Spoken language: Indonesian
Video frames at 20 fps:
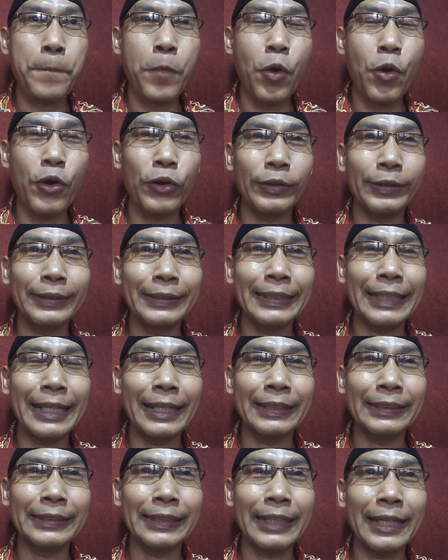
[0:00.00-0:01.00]
pohon
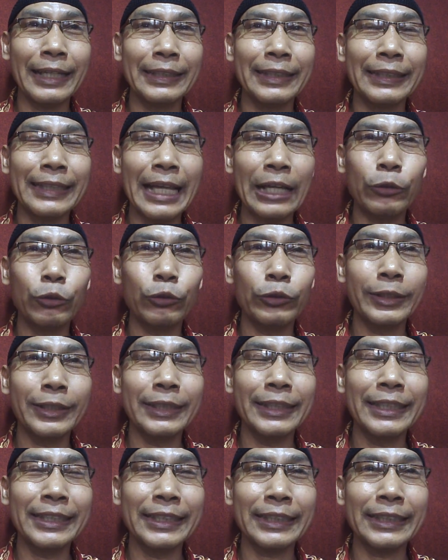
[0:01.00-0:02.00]
yang sangat
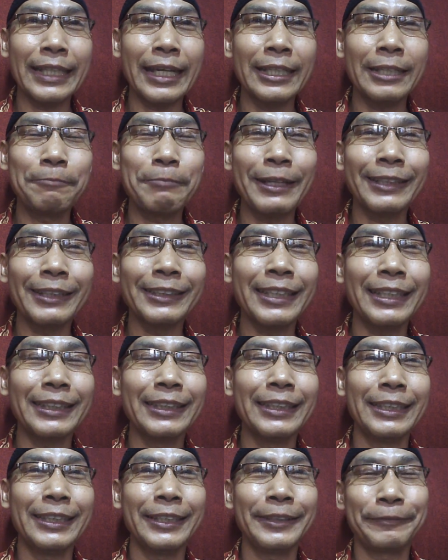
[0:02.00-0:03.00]
ditakuti disegani bangsa
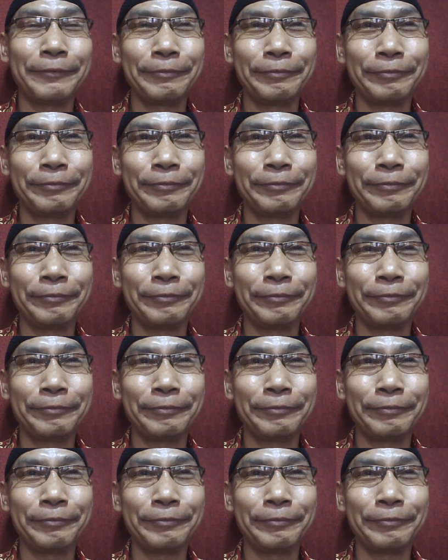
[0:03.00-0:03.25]
jin